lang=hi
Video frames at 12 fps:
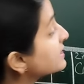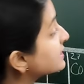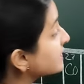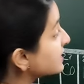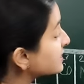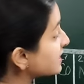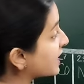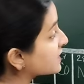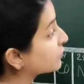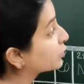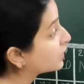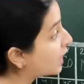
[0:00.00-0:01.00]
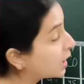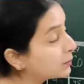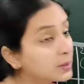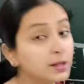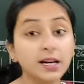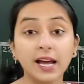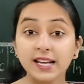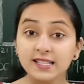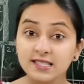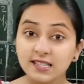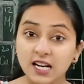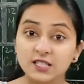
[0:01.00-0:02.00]
सी स्टैंड फॉर कार्बन एन
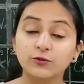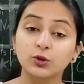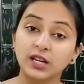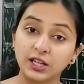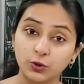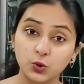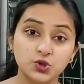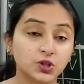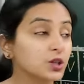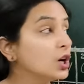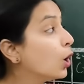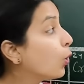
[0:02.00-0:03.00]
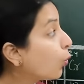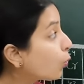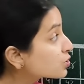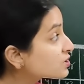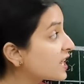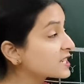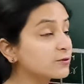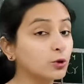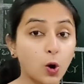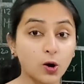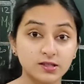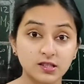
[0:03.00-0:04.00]
स्टैंड फॉर नाइट्रोजन ओ स्टैंड फॉर
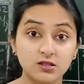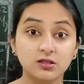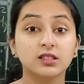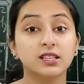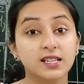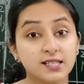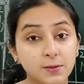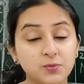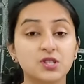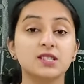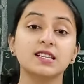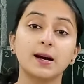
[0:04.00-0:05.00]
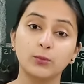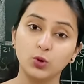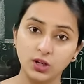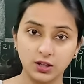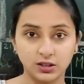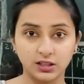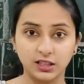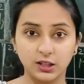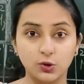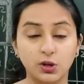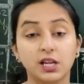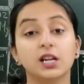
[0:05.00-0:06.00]
ऑक्सीजन ये सब चीजें आपको लर्न करनी
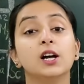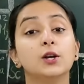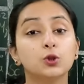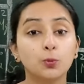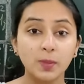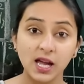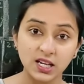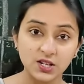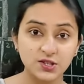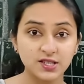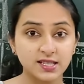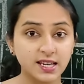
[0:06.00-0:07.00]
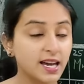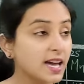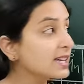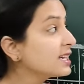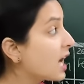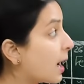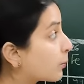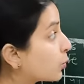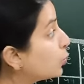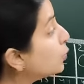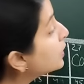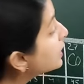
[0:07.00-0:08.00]
होगी तो पहली चीज ये है कि
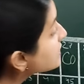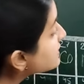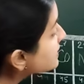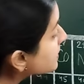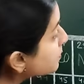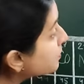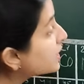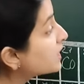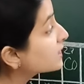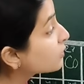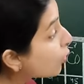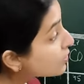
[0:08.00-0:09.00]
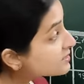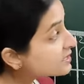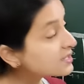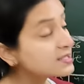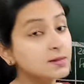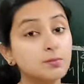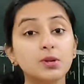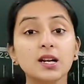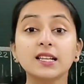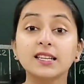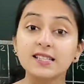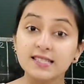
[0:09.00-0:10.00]
आपको सिंबल कौन सा सिंबल
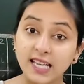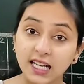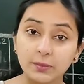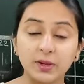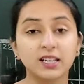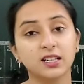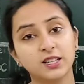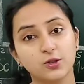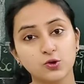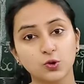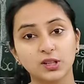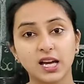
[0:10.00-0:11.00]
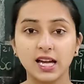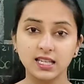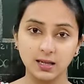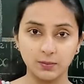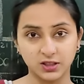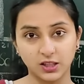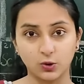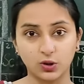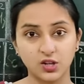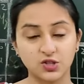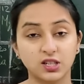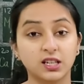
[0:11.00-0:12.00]
किस एलिमेंट के लिए यूज होता है ये पता
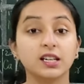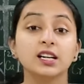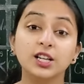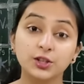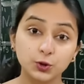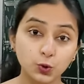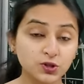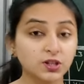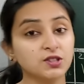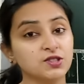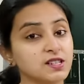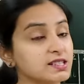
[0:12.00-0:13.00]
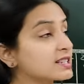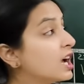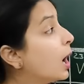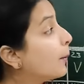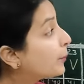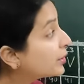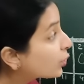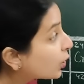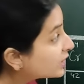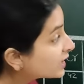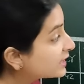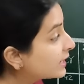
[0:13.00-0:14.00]
होना चाहिए दूसरी चीज
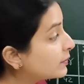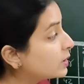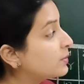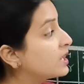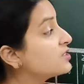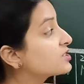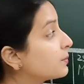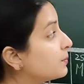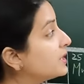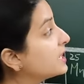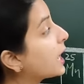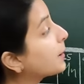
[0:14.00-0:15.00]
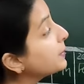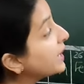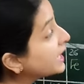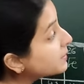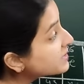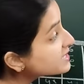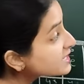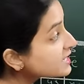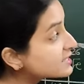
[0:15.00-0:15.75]
पीरियोडिक टेबल में जब भी आप एलिमेंट्स का